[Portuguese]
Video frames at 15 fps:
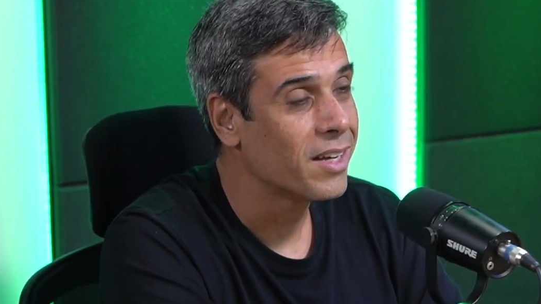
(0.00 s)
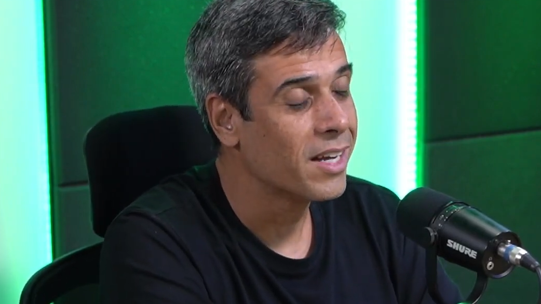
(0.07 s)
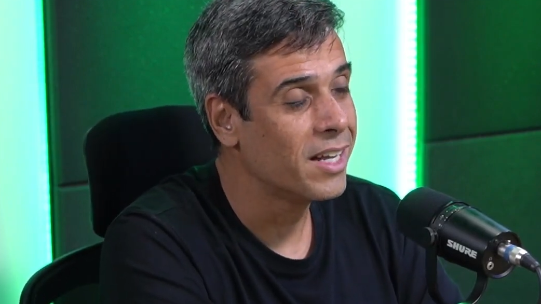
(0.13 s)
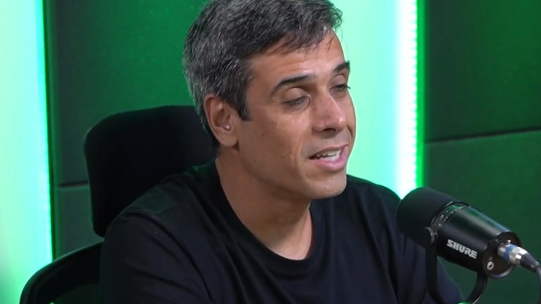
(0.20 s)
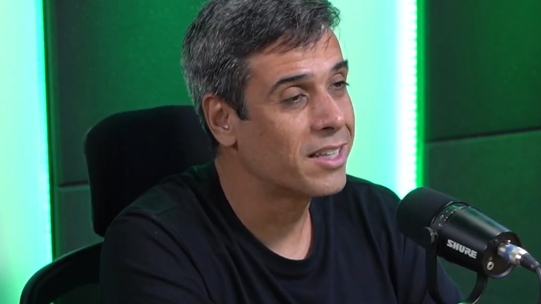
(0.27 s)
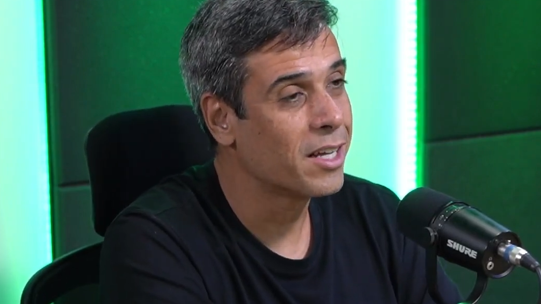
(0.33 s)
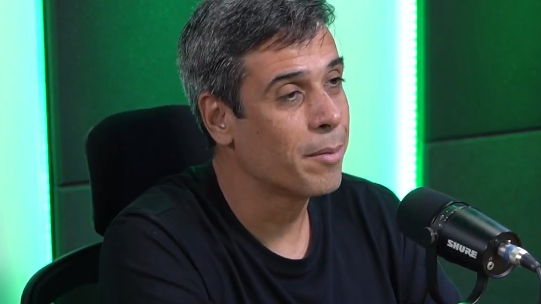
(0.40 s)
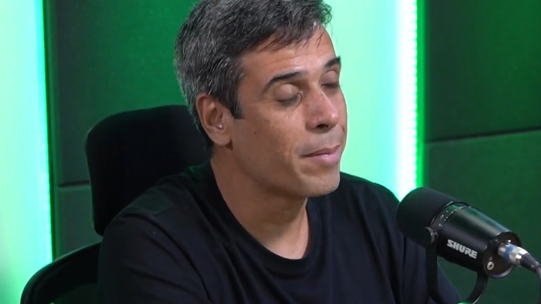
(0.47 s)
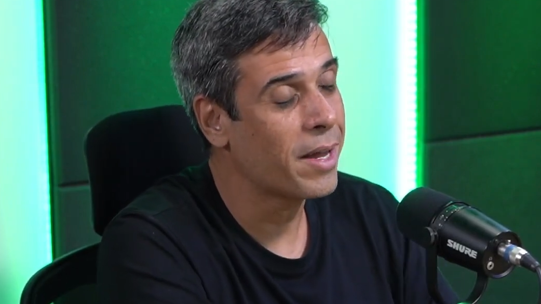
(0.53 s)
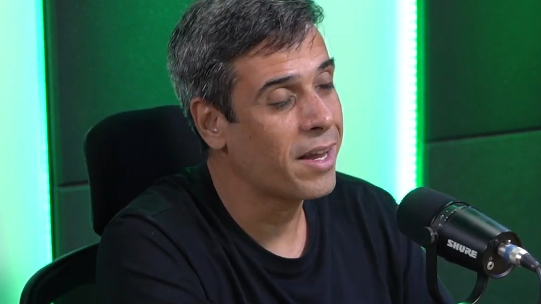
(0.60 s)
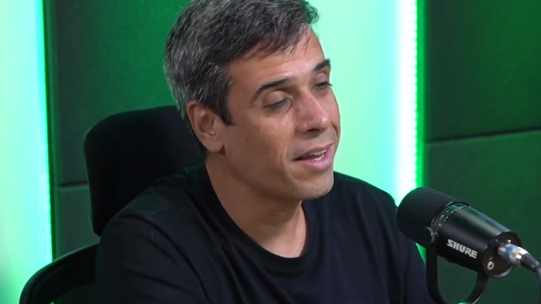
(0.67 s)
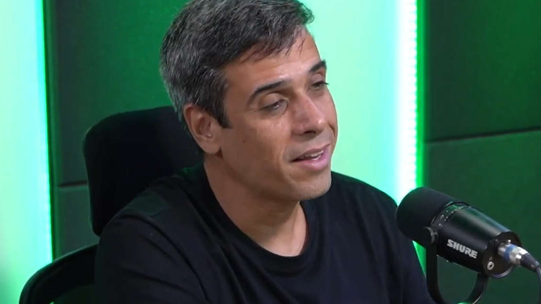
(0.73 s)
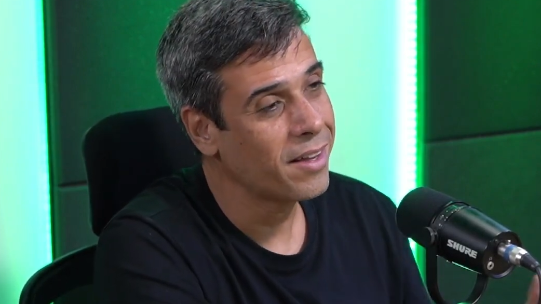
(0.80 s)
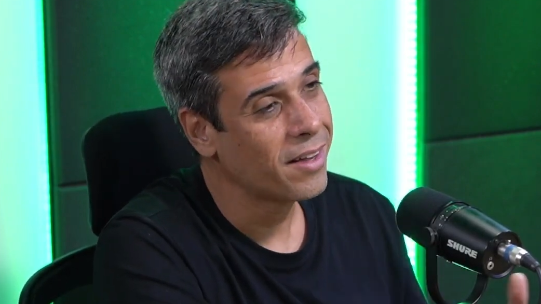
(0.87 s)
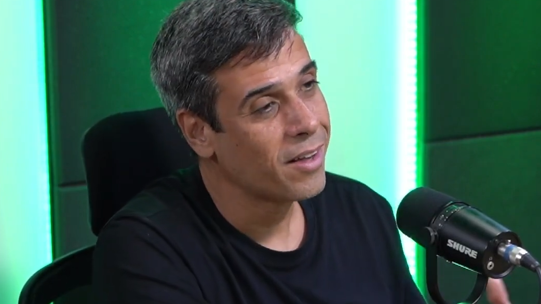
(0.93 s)
ele
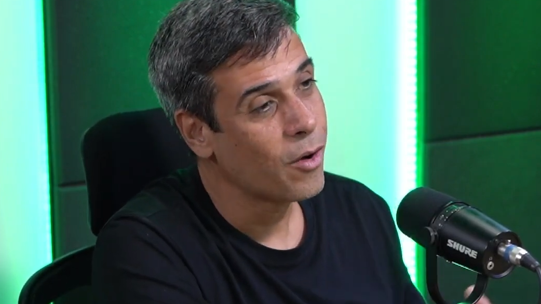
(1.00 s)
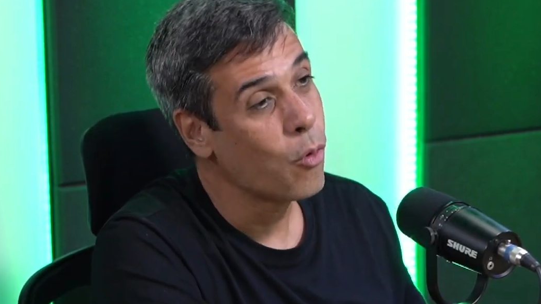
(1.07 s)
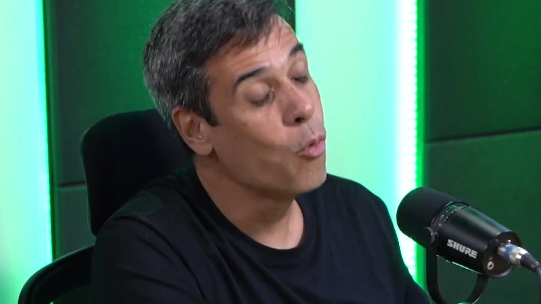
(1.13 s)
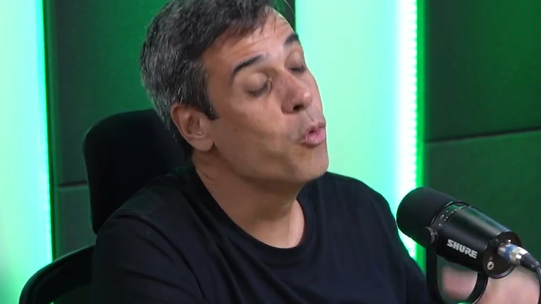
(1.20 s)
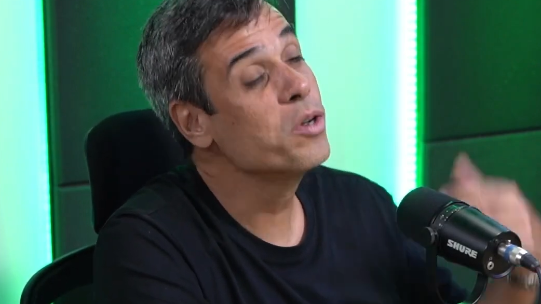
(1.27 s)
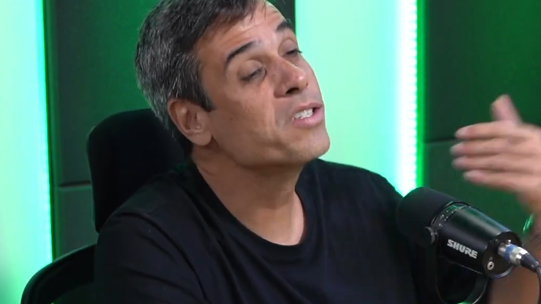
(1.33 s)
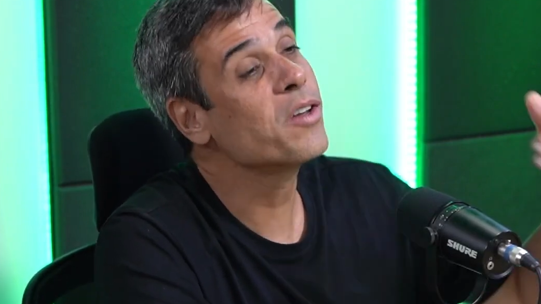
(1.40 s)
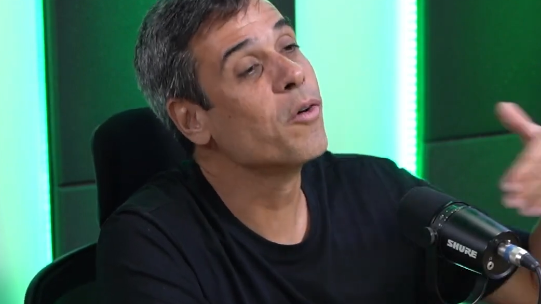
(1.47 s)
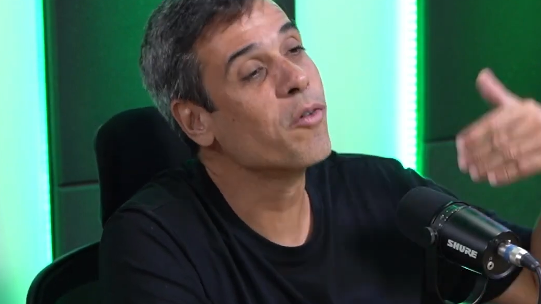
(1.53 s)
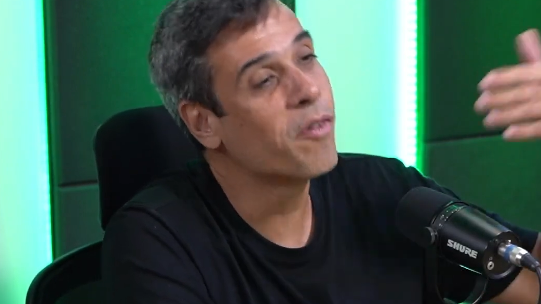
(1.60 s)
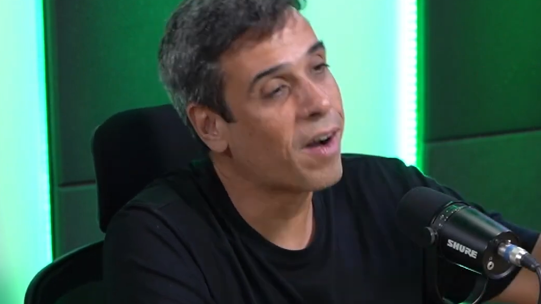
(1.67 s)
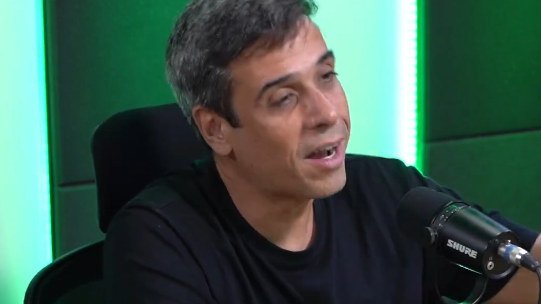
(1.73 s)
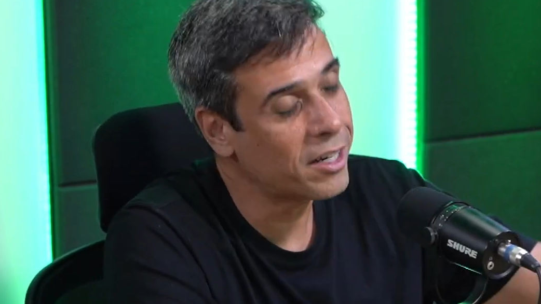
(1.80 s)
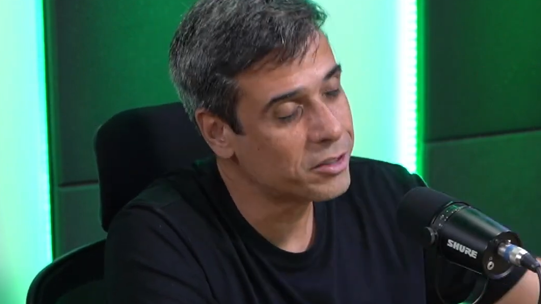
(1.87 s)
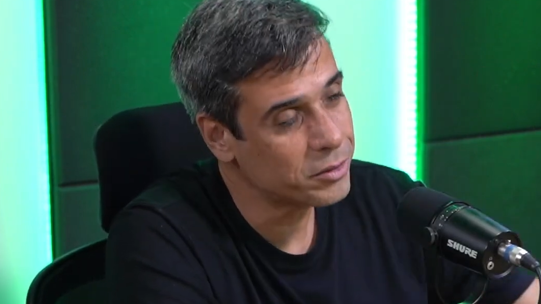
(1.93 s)
também usa o
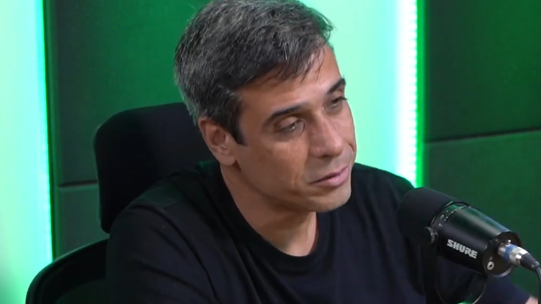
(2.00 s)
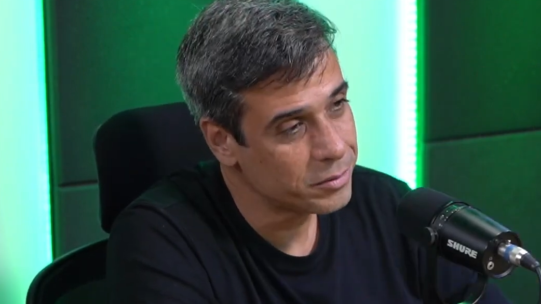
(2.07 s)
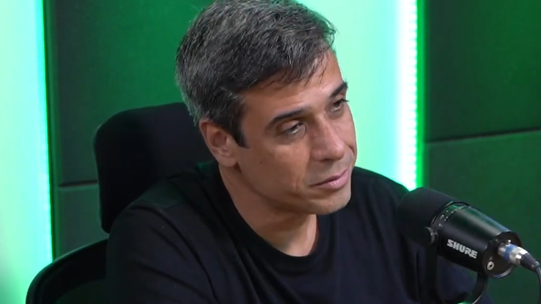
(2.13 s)
Vasco.